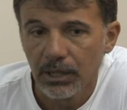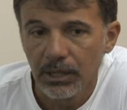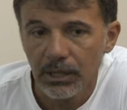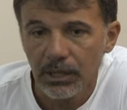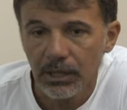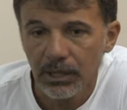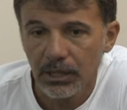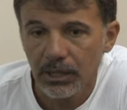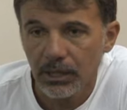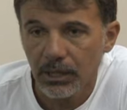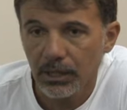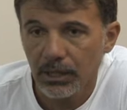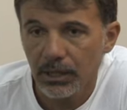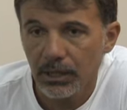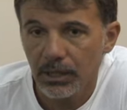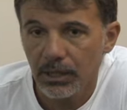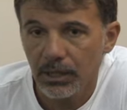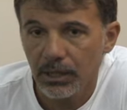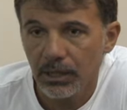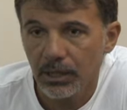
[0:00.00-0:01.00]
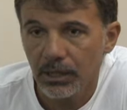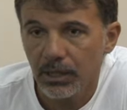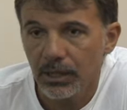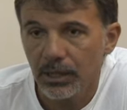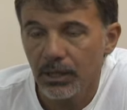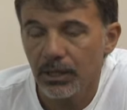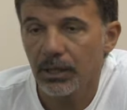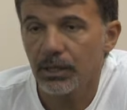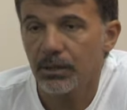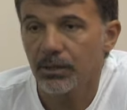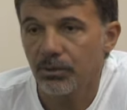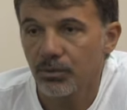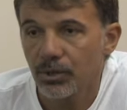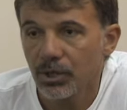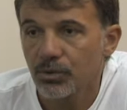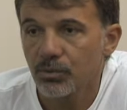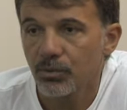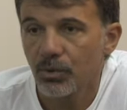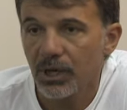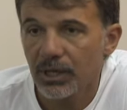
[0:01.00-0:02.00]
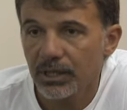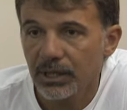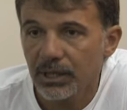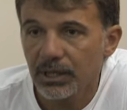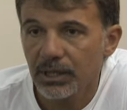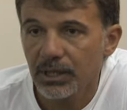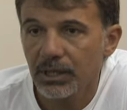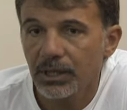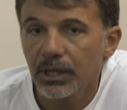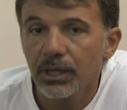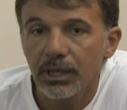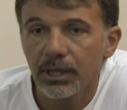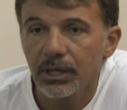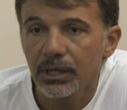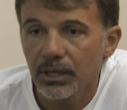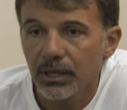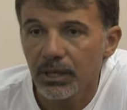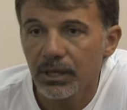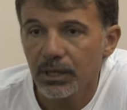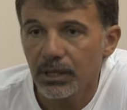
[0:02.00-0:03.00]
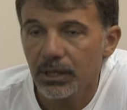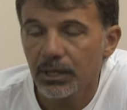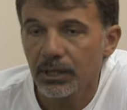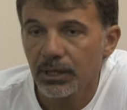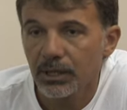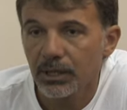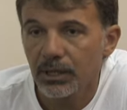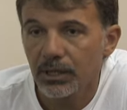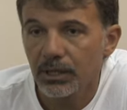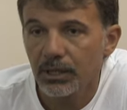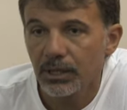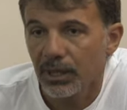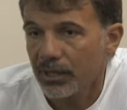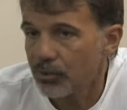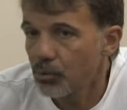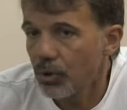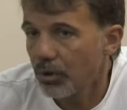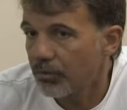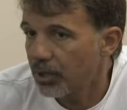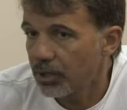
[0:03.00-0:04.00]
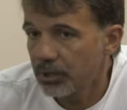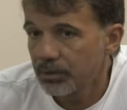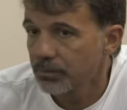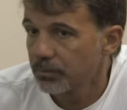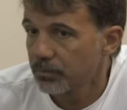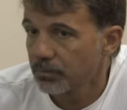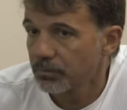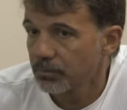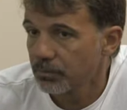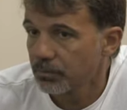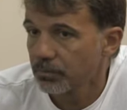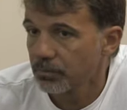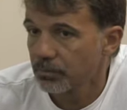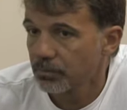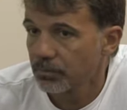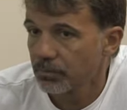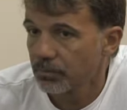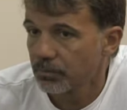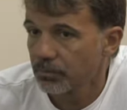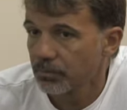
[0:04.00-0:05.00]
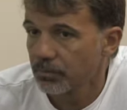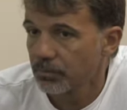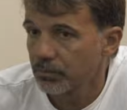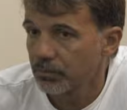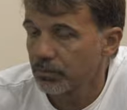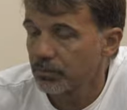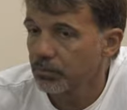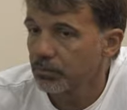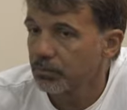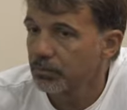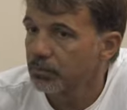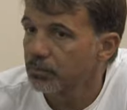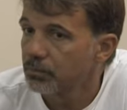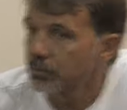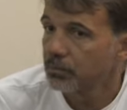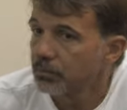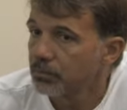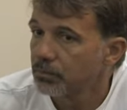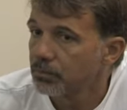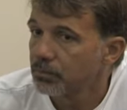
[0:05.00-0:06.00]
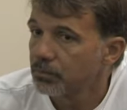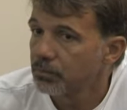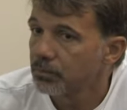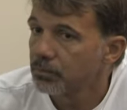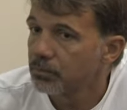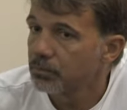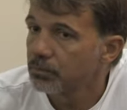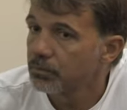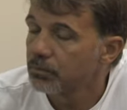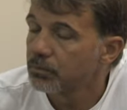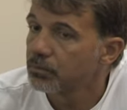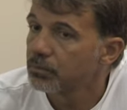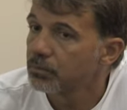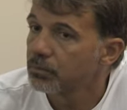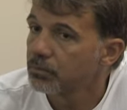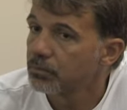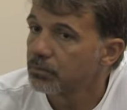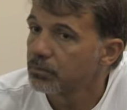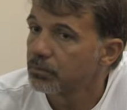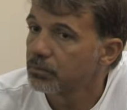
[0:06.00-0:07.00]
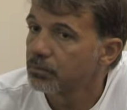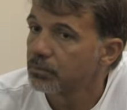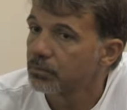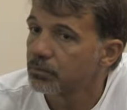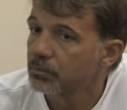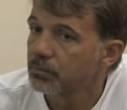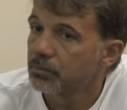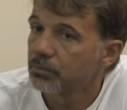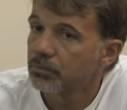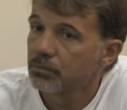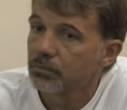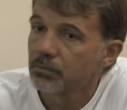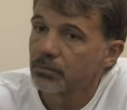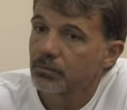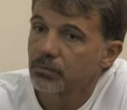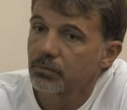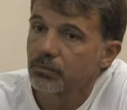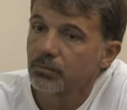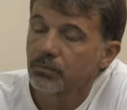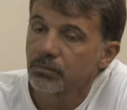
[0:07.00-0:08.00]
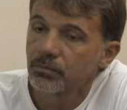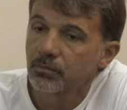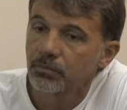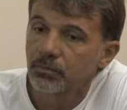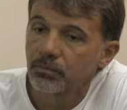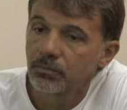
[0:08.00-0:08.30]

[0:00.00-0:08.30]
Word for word: eh, di una squadra che, che, è nuova. Poi diciamola tutta, finalmente si chiude il mercato lunedì,